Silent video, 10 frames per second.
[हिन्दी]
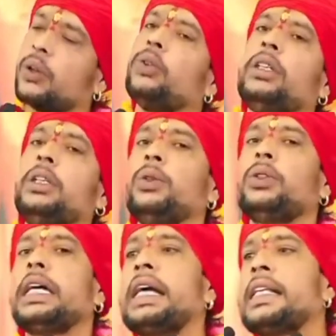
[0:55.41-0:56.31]
क्रोधी
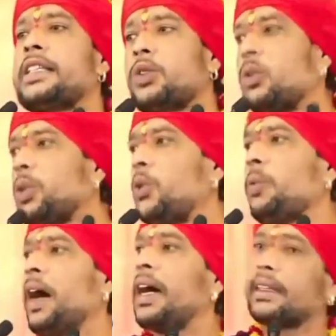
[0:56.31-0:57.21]
होता है जिसको लोभ